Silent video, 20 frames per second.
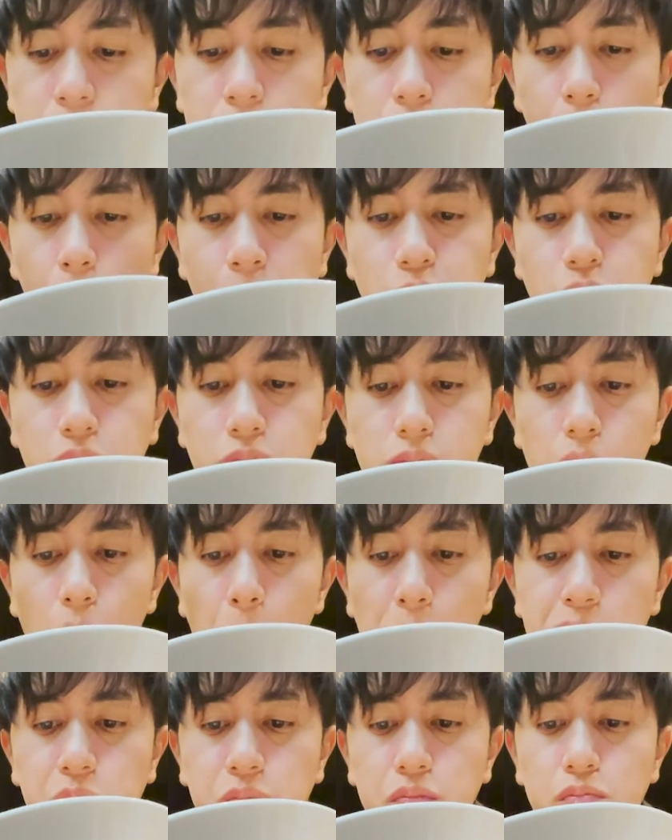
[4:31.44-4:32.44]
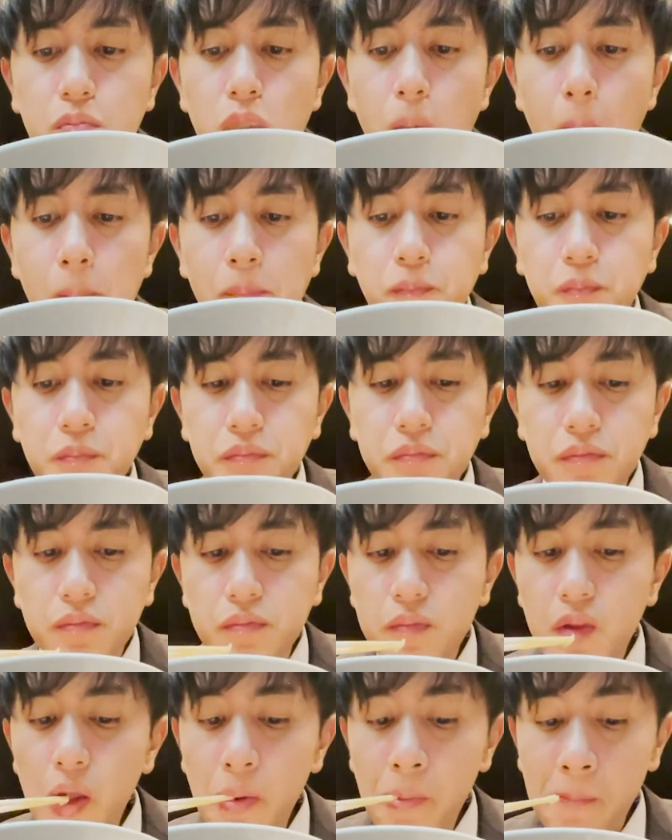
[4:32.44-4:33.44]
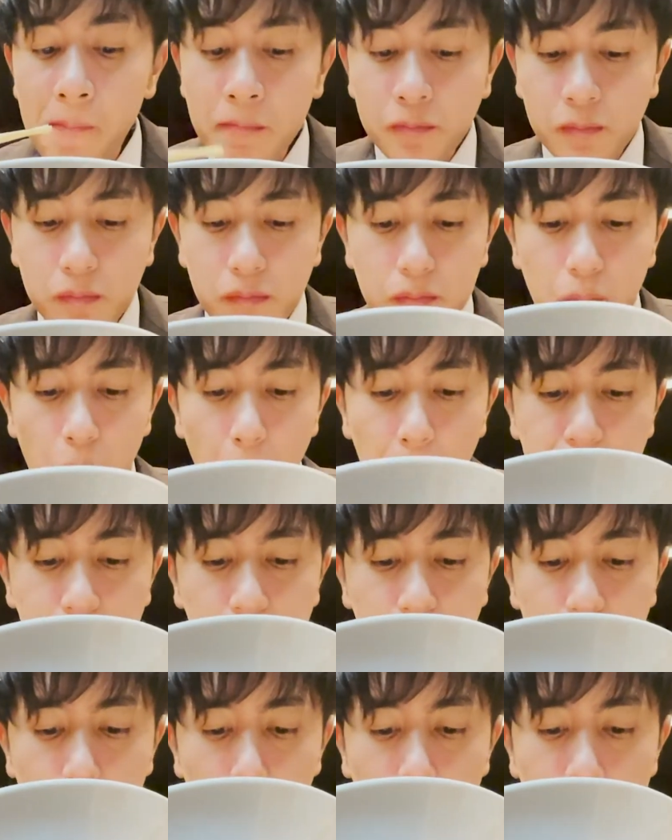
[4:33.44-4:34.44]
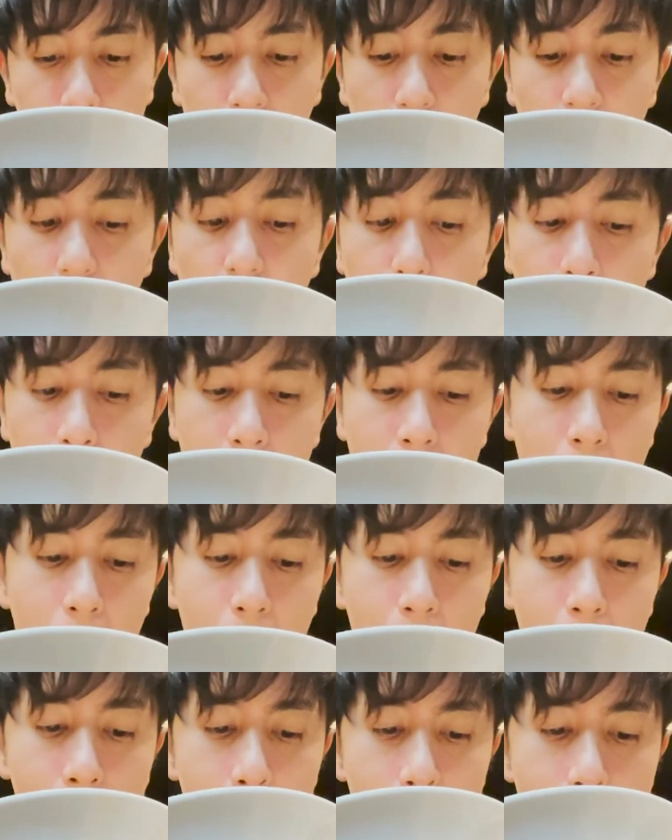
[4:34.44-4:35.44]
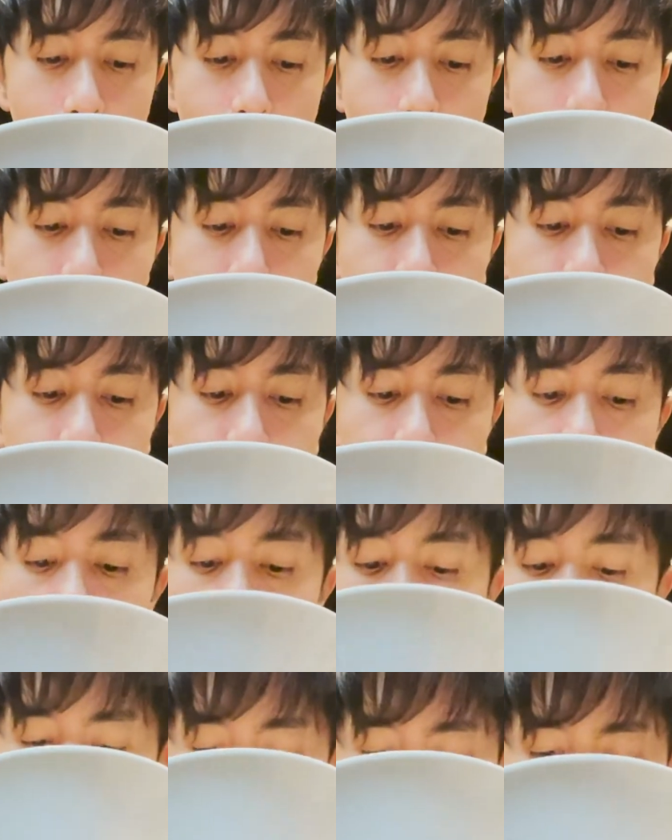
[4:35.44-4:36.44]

う地名がつくほどね、いいセットなんじゃねえかなとは思います。は